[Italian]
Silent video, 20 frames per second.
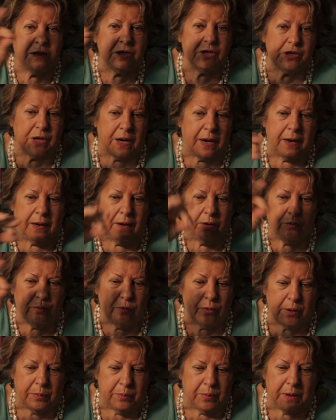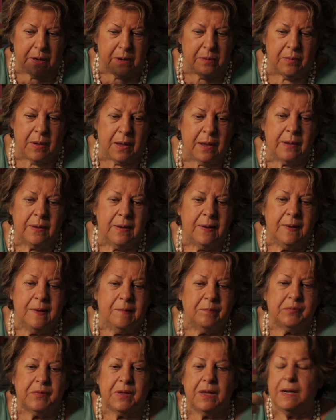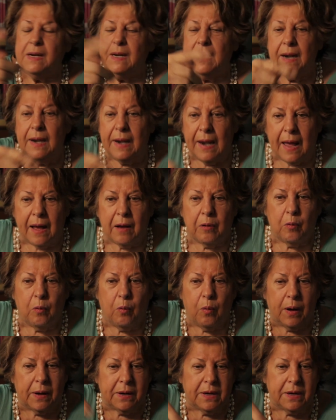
di cellule prima che nell'acqua,